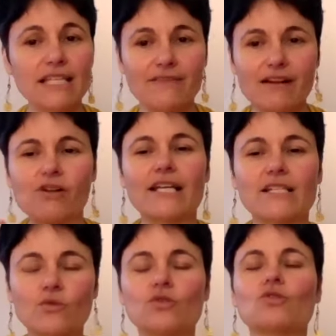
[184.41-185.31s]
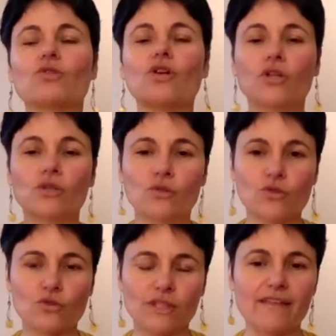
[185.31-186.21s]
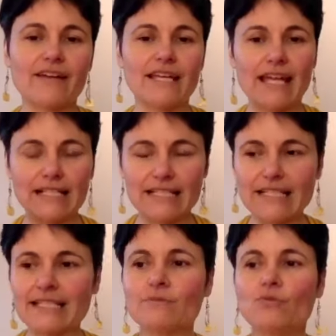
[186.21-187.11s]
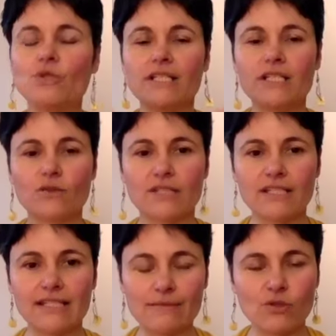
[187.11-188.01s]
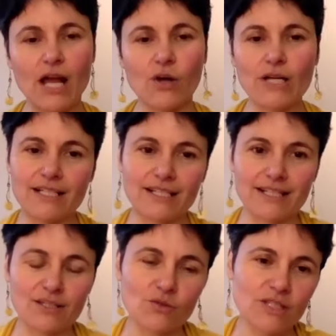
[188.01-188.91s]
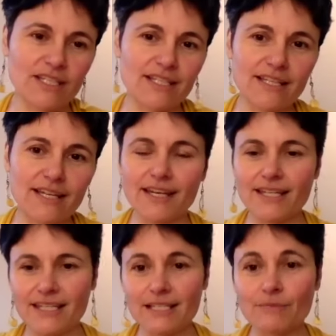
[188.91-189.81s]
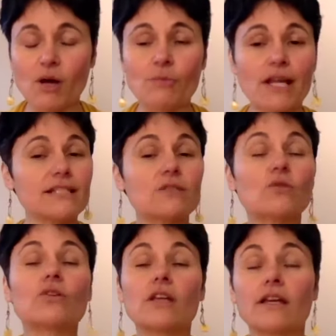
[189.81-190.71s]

Il va avoir la suction, donc son nerf vagal qui est stimulé, son système de la relaxation qui, qui se met en place. Donc,